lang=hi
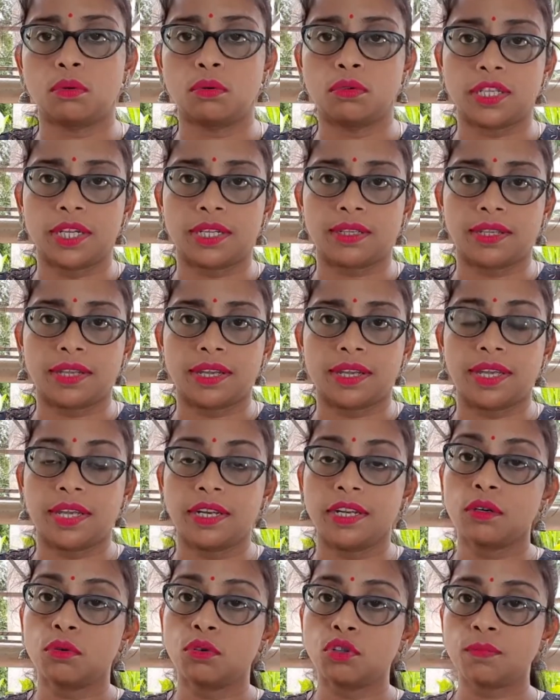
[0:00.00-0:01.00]
हो जाता है
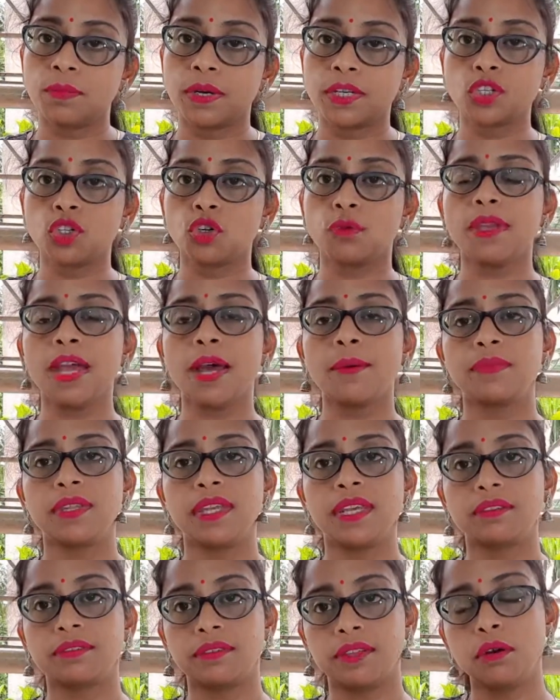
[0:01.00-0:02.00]
यानी कुछ बच्चों में आप
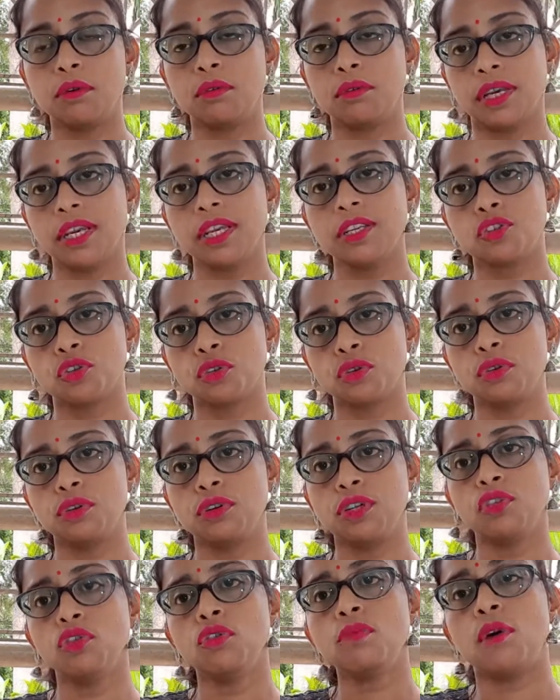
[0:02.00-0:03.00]
देखते होंगे
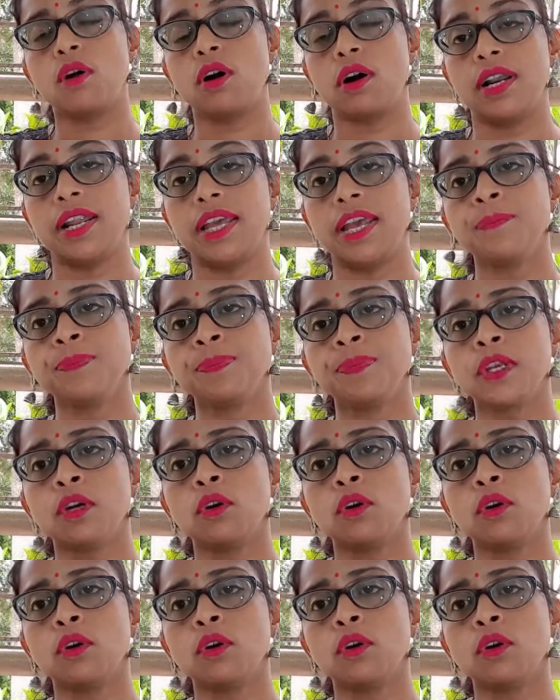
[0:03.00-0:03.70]
जो न्यू बॉर्न है